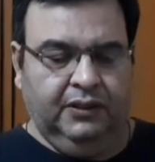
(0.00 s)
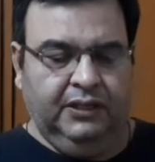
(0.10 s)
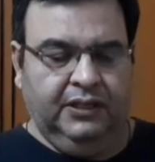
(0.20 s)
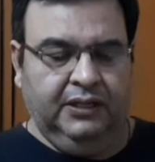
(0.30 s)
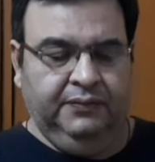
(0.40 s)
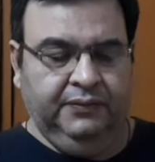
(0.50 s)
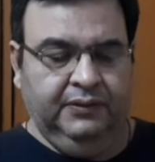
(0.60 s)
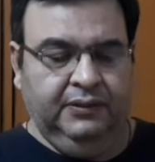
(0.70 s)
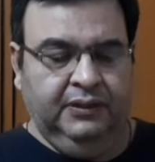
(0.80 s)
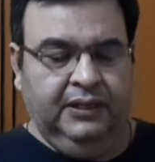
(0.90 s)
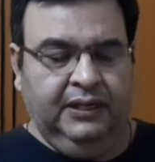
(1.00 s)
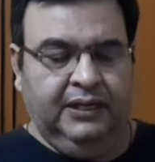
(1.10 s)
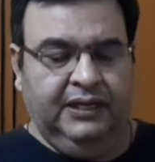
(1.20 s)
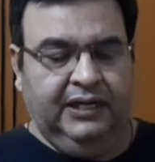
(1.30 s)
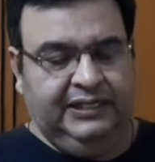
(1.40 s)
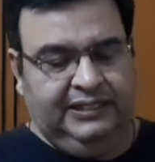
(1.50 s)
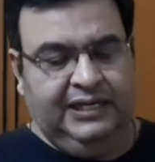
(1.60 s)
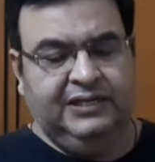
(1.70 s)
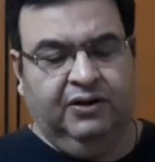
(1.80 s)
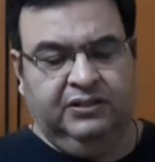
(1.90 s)
और
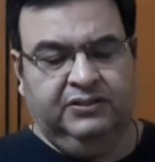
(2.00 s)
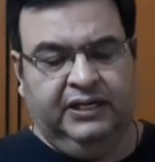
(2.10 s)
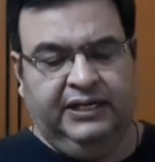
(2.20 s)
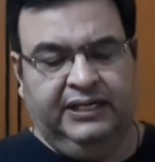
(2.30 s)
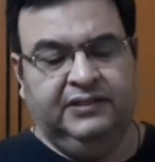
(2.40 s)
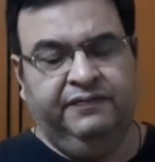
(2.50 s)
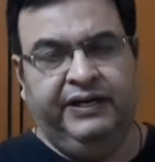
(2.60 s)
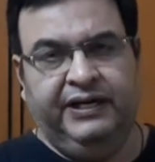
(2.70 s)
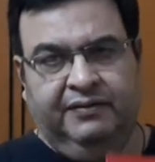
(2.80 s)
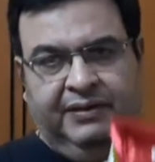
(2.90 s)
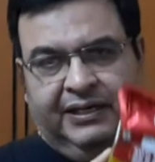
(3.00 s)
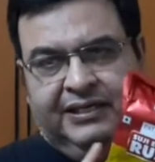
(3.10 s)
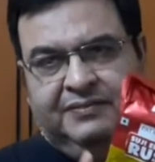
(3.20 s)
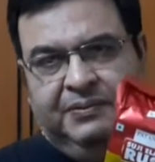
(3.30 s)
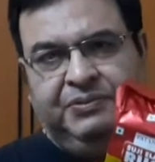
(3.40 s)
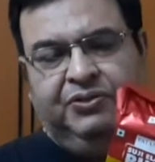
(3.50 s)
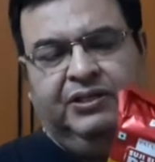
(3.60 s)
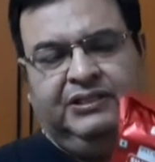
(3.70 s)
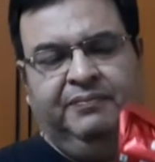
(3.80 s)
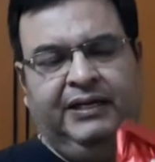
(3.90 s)
इट ऑल्सो कंटेन्स व्हीट एंड मिल्क इसमें भी
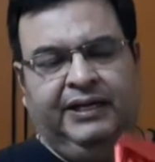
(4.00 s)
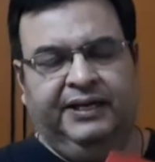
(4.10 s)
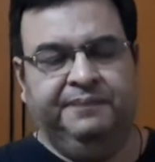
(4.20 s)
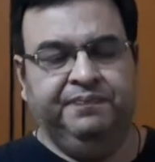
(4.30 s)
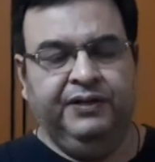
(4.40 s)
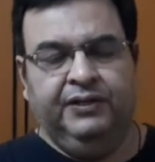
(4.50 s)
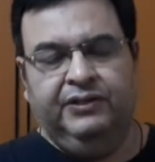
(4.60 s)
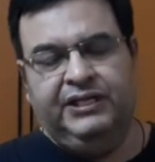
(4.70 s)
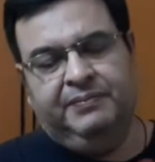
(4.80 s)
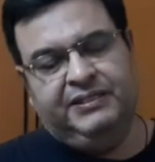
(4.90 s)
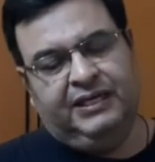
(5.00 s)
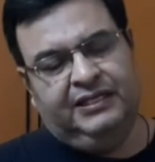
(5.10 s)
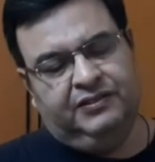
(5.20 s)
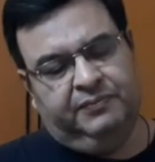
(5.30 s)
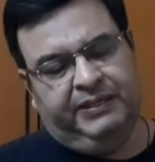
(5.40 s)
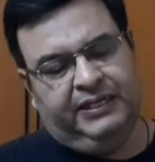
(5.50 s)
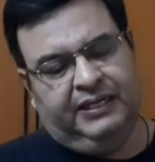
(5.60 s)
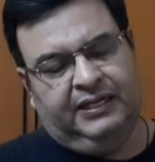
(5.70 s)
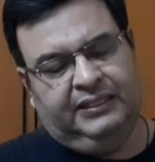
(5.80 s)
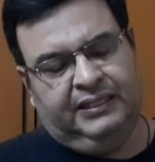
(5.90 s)
थोड़ा सा मिल्क है तो ये भी चालीस रुपये का
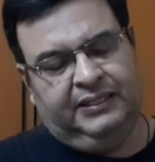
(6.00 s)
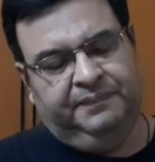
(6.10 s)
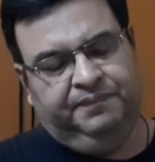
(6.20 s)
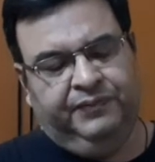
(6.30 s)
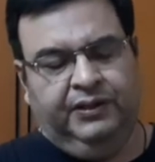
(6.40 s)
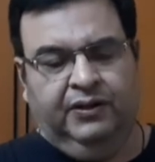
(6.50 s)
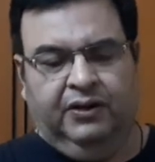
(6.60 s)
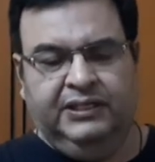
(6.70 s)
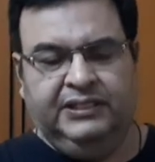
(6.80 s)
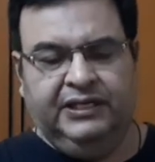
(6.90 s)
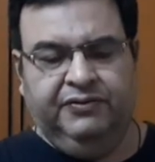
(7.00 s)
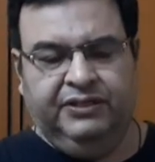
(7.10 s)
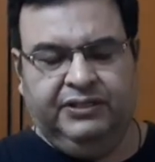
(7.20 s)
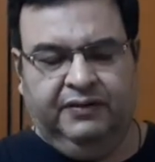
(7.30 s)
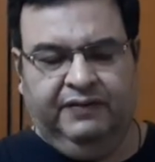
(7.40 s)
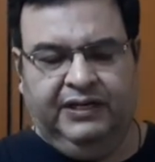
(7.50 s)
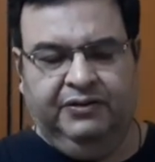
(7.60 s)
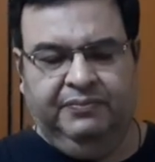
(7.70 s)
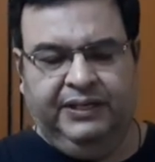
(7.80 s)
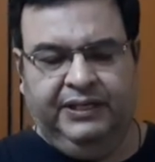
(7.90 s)
आता है और इसकी न्यूट्रिशनल
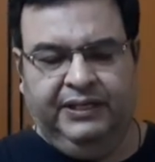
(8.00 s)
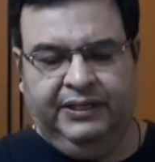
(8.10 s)
वैल्यू भी